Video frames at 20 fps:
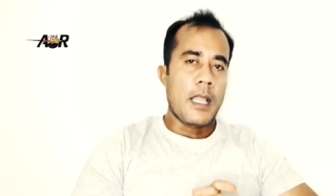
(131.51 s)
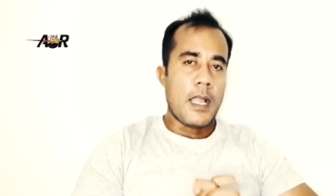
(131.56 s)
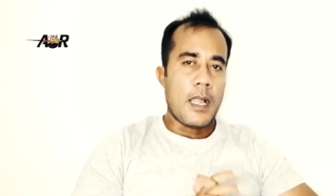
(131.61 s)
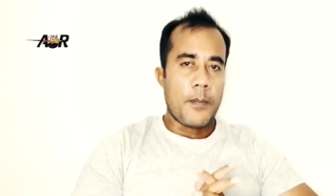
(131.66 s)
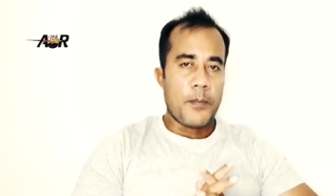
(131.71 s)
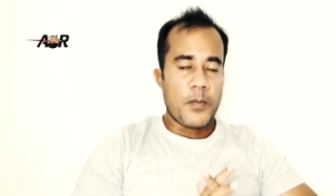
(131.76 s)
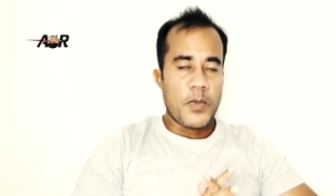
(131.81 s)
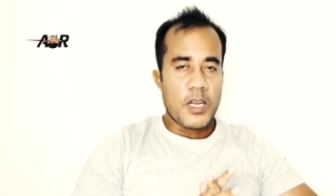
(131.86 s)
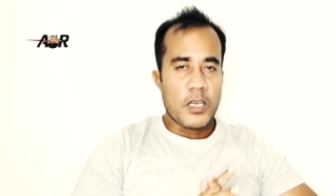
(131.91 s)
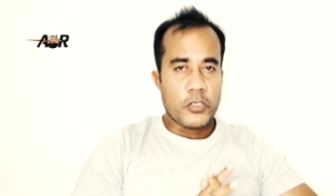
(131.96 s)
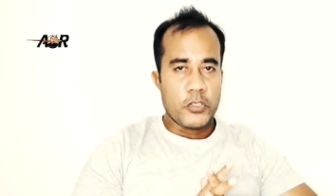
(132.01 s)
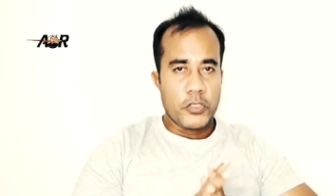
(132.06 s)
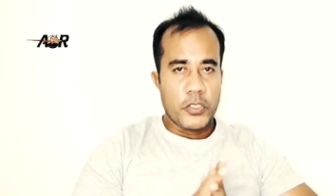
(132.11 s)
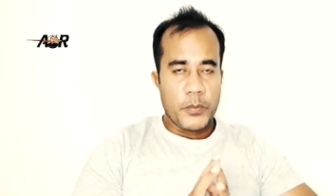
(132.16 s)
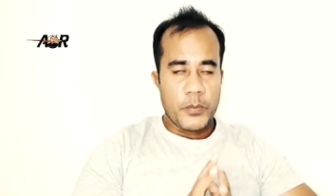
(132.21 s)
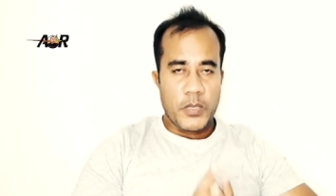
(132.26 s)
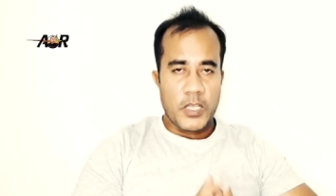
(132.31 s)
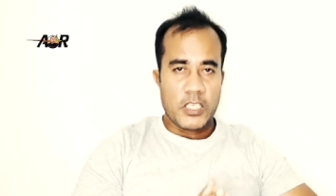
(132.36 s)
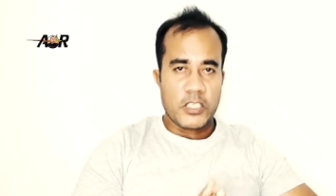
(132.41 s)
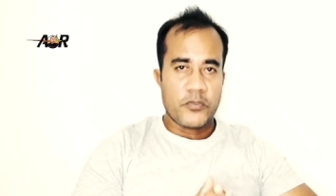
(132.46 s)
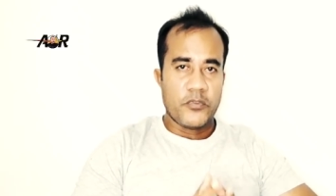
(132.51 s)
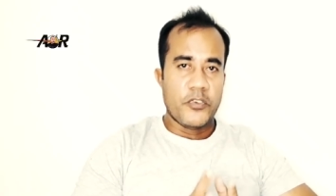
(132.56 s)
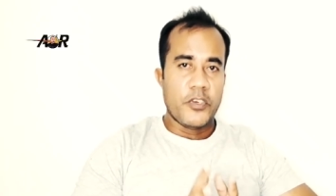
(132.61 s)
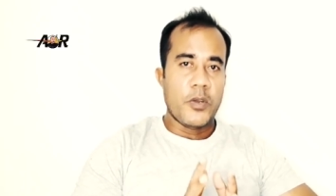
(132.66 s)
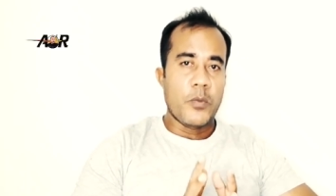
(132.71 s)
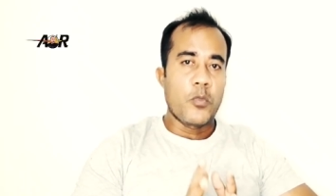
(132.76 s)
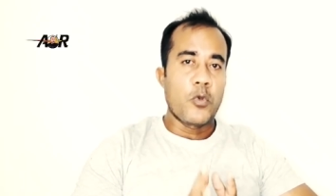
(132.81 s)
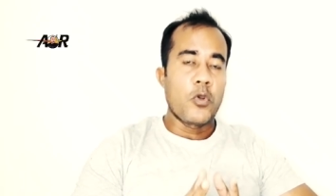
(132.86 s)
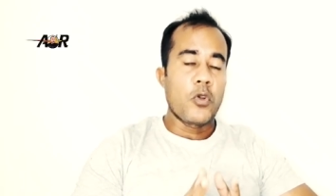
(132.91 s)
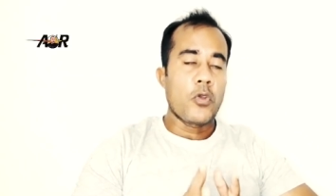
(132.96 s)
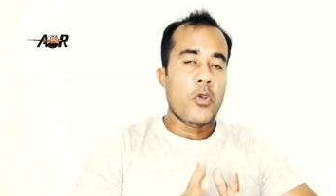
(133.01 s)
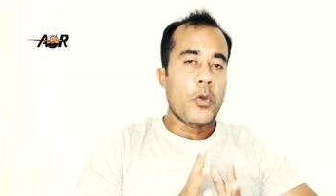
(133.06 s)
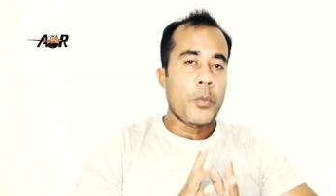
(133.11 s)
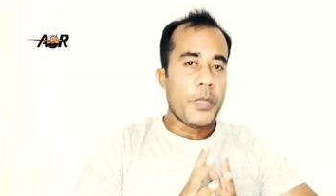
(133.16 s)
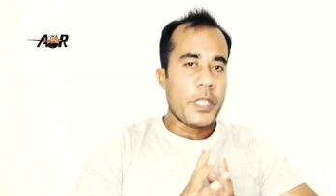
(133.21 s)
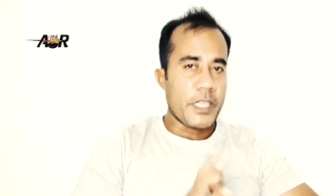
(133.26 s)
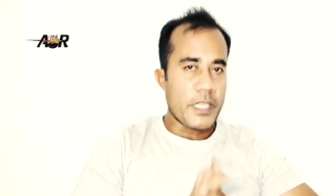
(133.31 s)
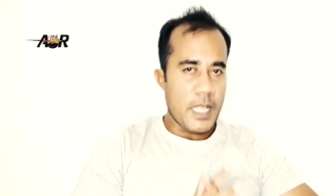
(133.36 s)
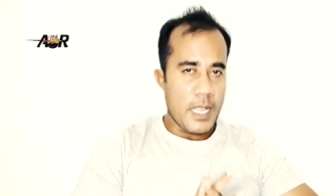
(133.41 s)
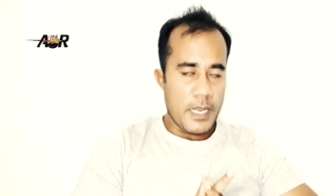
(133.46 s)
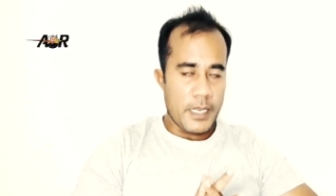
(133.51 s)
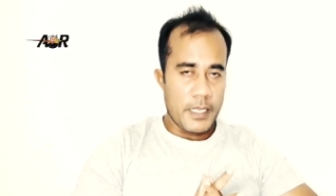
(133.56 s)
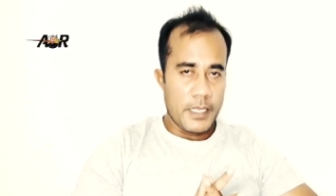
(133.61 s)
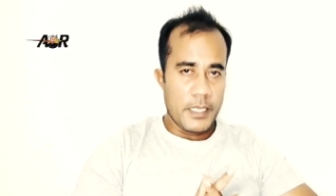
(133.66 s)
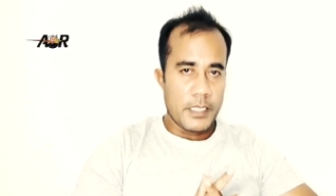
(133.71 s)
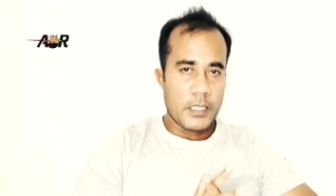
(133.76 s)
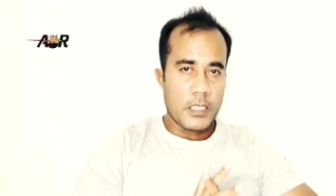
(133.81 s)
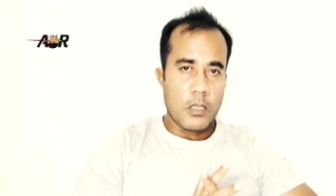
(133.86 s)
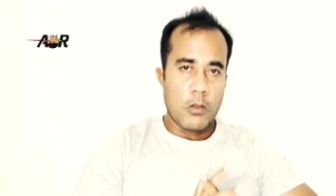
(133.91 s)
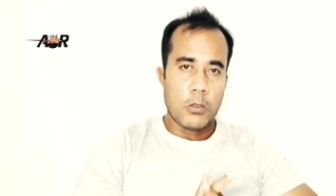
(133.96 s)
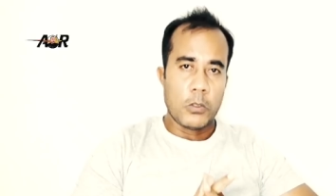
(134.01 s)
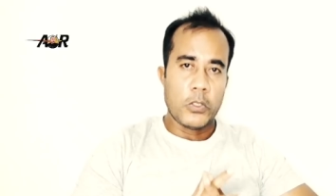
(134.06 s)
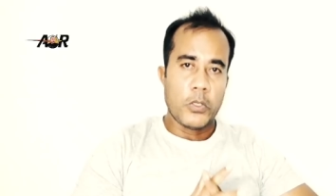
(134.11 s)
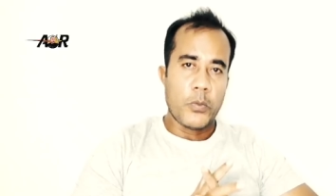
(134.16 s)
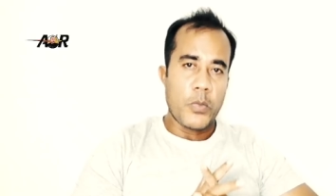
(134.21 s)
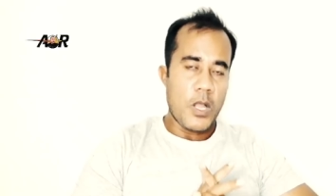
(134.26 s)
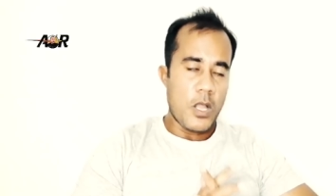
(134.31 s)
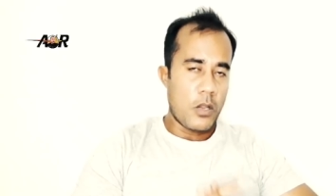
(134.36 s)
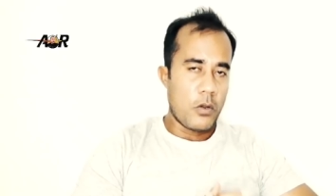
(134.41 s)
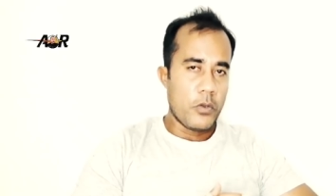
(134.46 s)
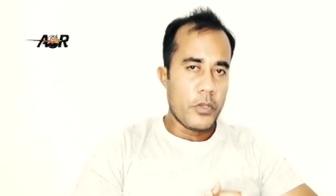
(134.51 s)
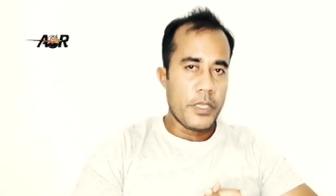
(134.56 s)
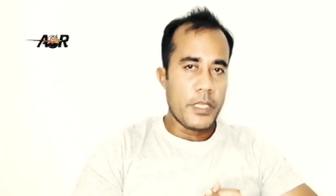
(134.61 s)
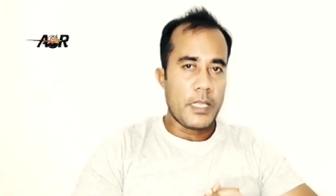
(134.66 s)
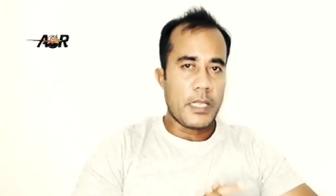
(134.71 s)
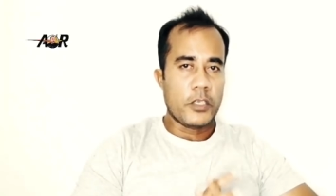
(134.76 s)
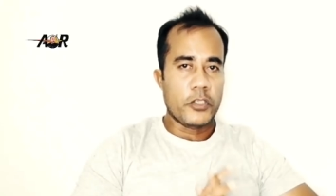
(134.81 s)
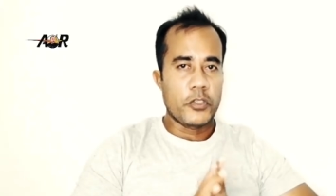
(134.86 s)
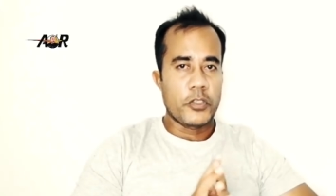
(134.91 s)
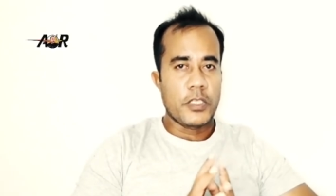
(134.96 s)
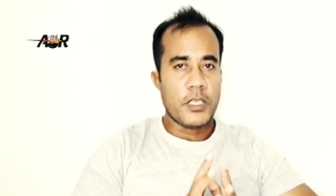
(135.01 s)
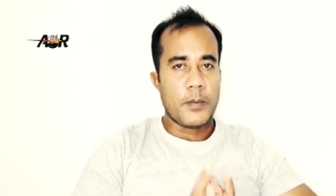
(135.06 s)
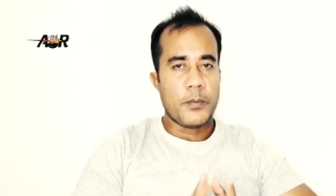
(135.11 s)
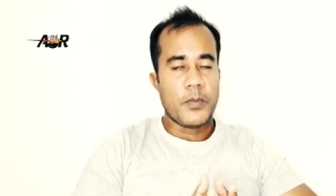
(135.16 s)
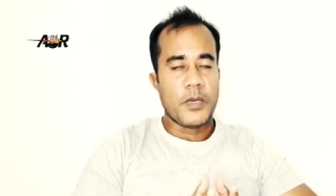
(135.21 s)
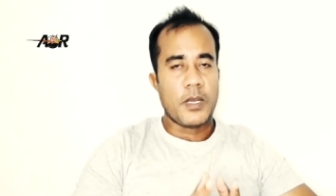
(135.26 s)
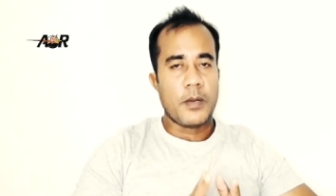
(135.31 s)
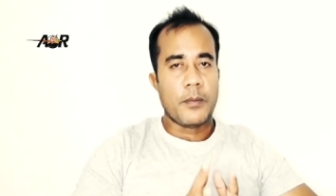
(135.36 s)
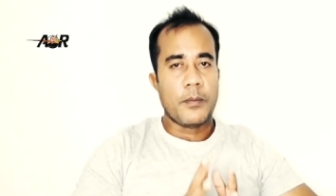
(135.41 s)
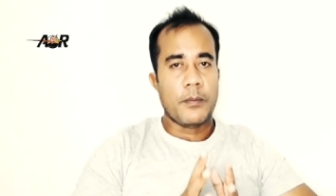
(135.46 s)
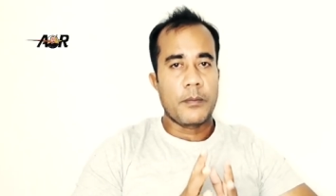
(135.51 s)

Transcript: আপনার যদি পাসপোর্টের মূল কপি থাকে তাহলে তো ভালোই আর যদি আপনার